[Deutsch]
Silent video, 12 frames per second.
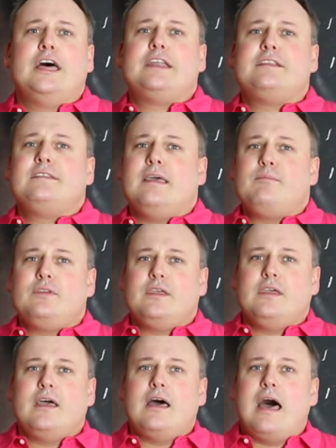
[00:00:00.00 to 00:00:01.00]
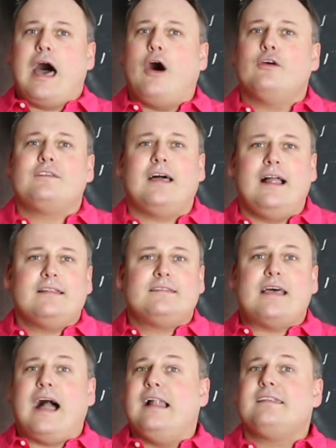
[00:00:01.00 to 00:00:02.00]
Rezepte, Haushalts-,
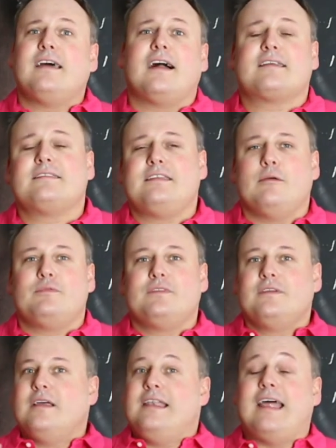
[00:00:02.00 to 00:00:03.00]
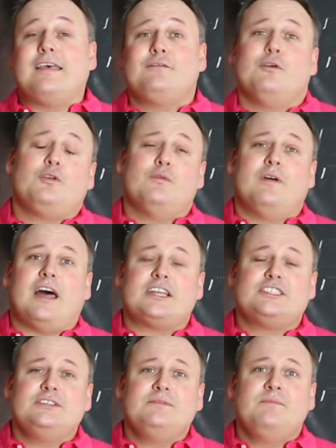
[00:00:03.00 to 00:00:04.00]
Alltagstipps. Lasst euch
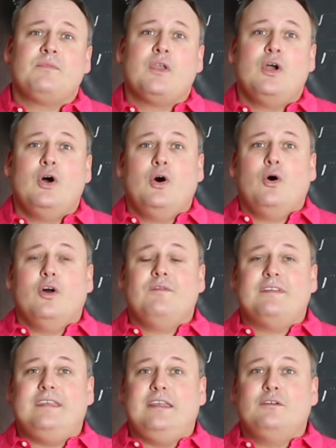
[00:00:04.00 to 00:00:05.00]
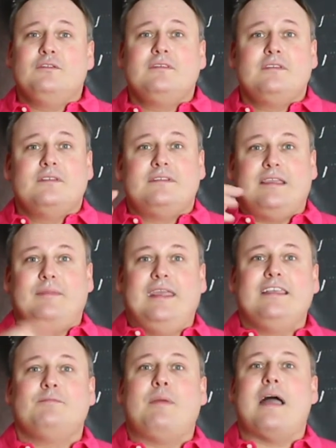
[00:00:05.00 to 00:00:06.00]
überraschen. Und wir sehen uns
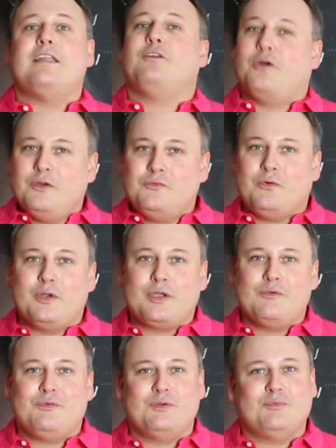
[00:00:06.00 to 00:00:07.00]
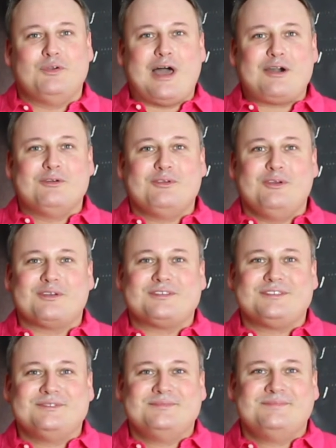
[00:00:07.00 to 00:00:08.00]
demnächst bei einer neuen Folge von Monaco Deluxe.